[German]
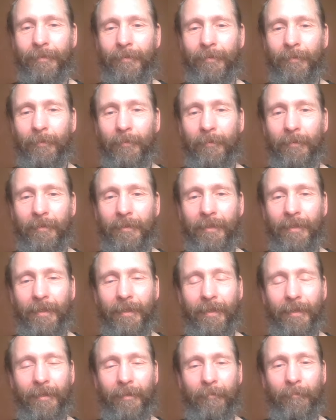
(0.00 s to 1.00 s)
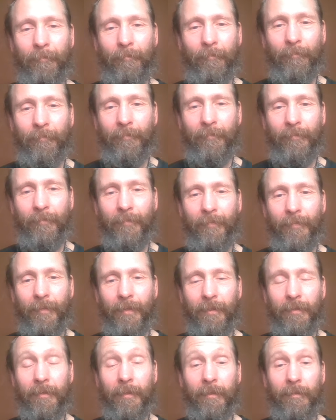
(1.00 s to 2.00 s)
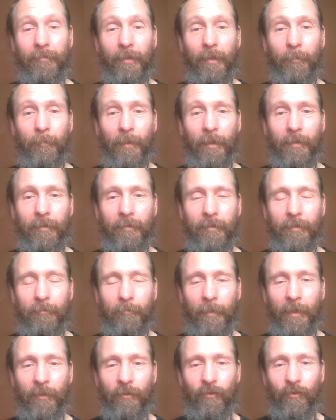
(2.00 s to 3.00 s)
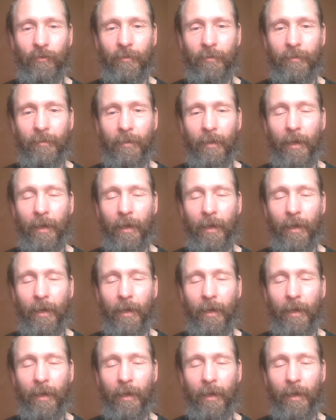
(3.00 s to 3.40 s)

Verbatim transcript: Und es ist wie immer des Menschen